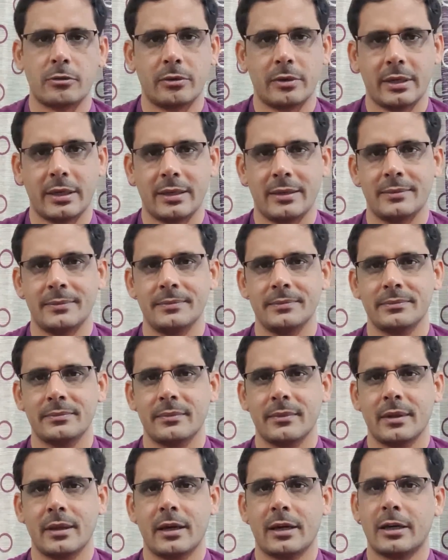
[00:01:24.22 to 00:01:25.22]
ज़रूरी है
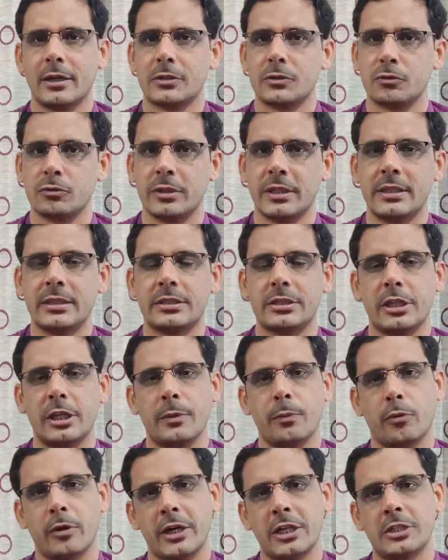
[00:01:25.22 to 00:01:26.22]
अगर स्टूडेंट्स
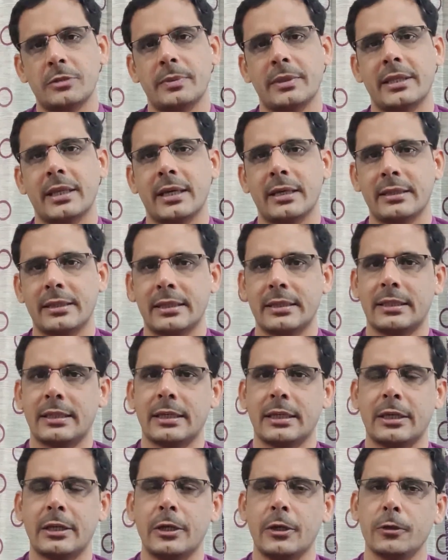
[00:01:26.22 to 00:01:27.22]
इन पॉइंट्स पे ध्यान
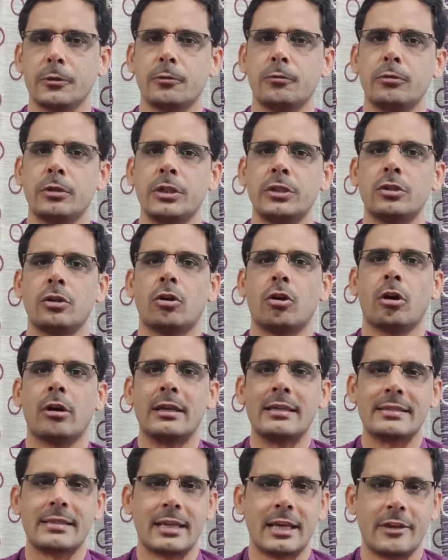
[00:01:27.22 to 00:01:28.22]
देते हैं तो उनकी जो
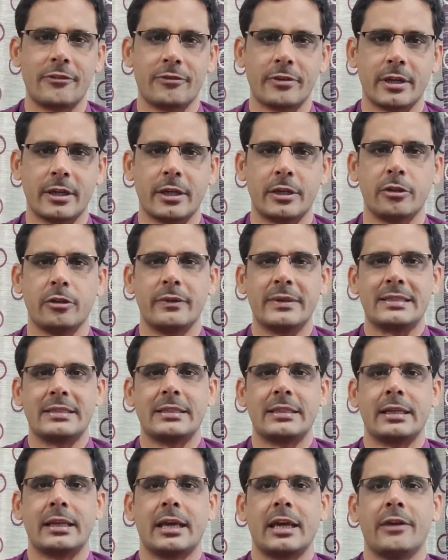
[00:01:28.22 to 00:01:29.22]
कॉलेज लाइफ है
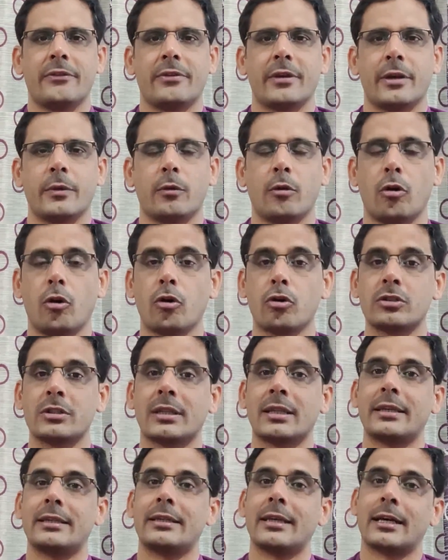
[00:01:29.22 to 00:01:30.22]
यूनिवर्सिटी लाइफ है वो और
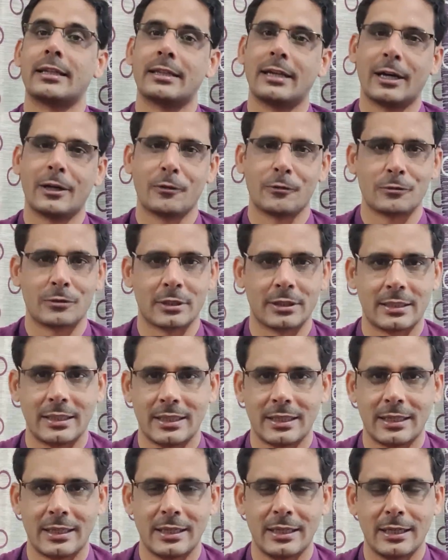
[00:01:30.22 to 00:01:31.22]
ज़्यादा यादगार हो
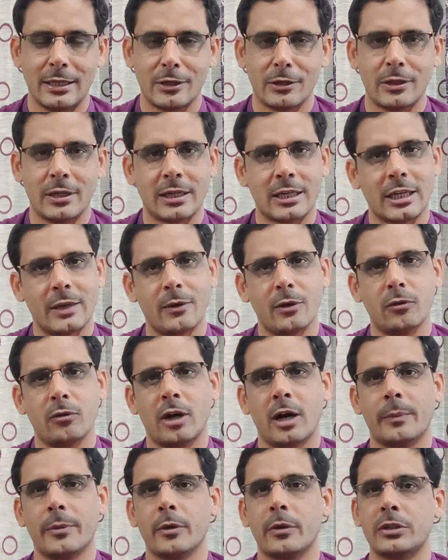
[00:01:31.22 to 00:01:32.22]
सकती है न केवल
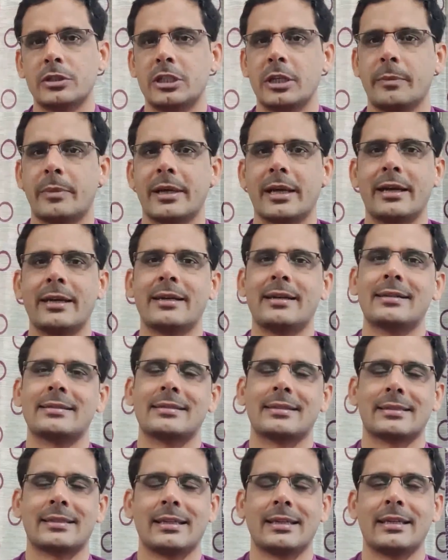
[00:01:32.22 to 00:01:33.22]
वहाँ पे वो अच्छी पढ़ाई कर
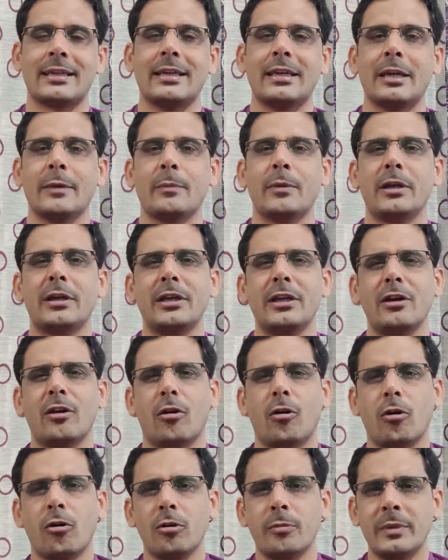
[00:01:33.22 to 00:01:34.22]
सकते हैं बल्कि
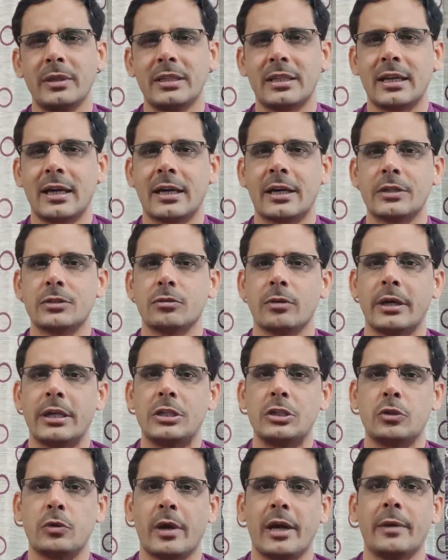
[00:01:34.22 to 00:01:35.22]
और भी तरह का जो
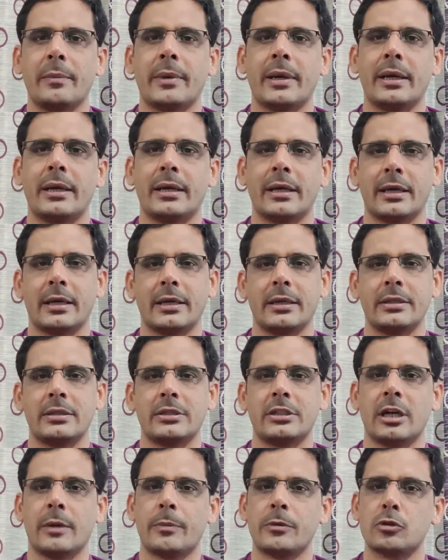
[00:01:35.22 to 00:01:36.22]
इन्जॉयमेंट है
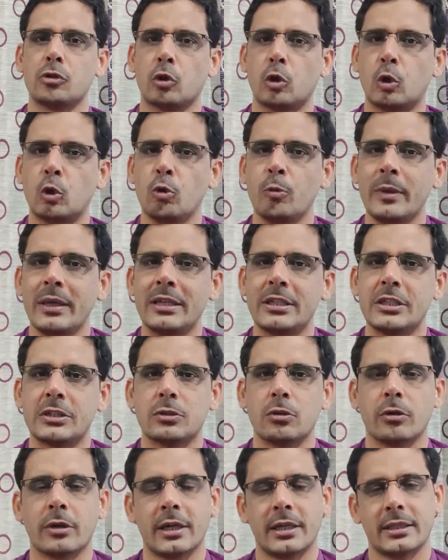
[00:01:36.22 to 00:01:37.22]
जहाँ पे जो ग्रूमिंग
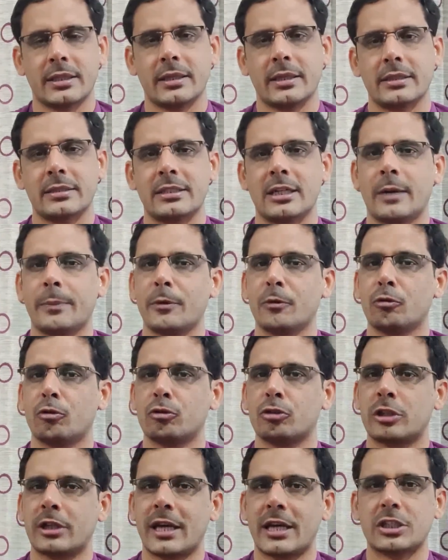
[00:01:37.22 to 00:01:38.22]
जिसको कहते हैं जहाँ पे
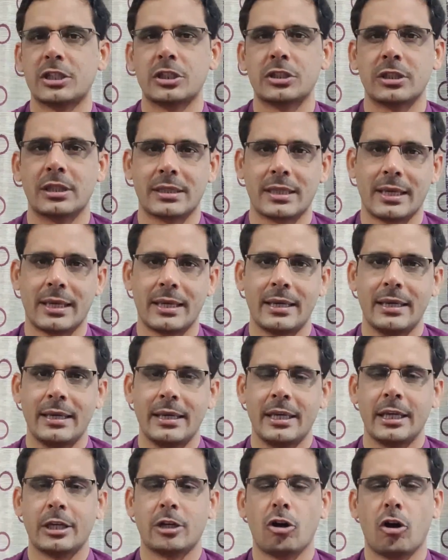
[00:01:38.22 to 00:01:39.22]
उनको तराशा जाता है
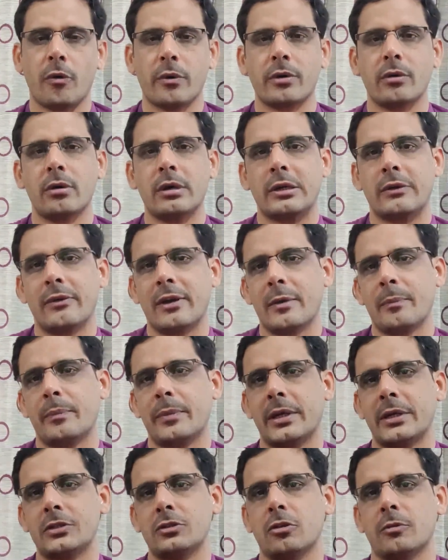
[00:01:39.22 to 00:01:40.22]
एक ओवरऑल
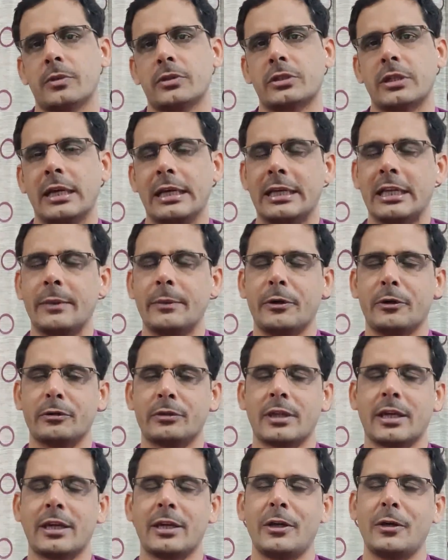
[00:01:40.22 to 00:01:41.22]
डेवलपमेंट जो पर्सनैलिटी में
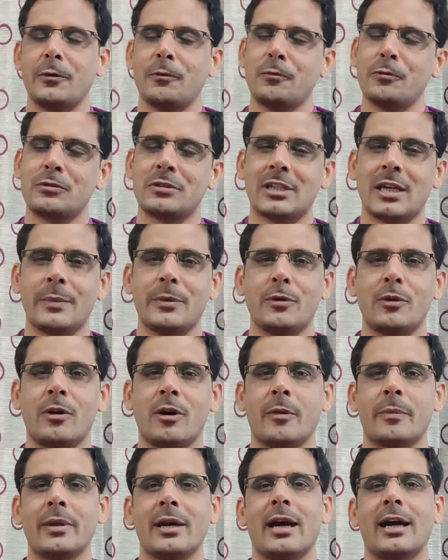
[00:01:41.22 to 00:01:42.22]
होता है उसका भी वो
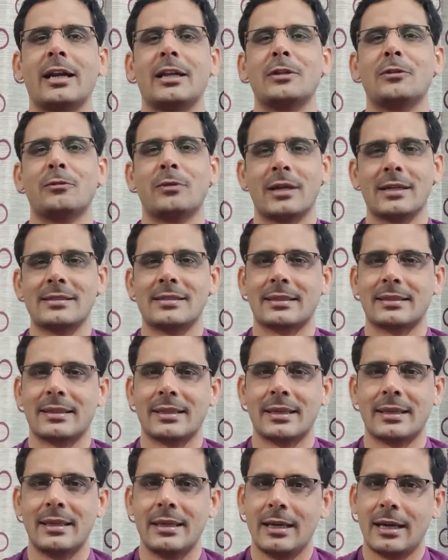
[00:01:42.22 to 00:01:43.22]
वहाँ पर आनंद उठा
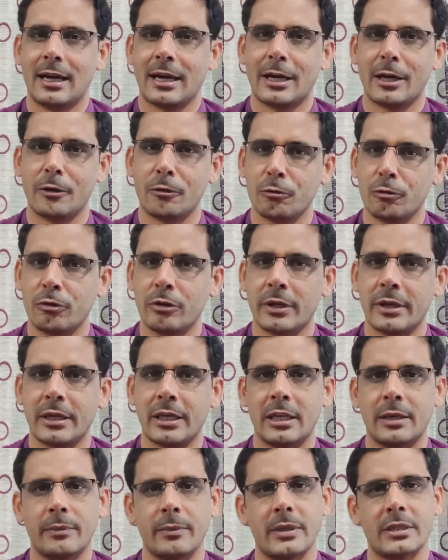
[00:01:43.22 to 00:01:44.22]
सकते हैं अगर उन्होंने
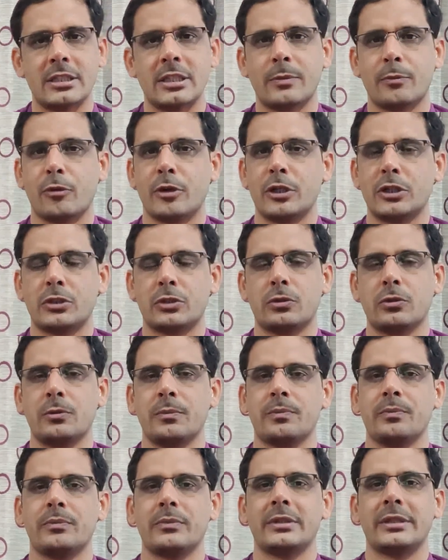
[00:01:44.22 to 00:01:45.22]
इन मेजर पॉइंट्स को
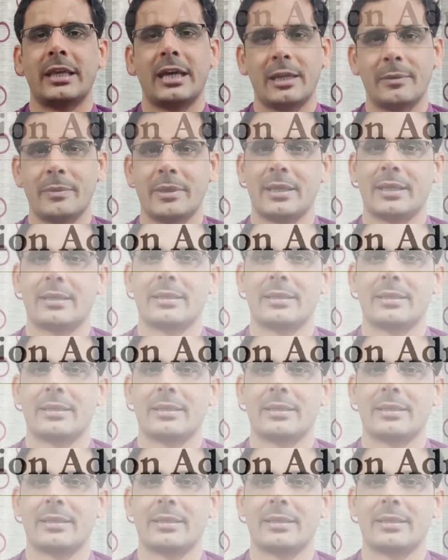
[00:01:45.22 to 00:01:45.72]
ध्यान में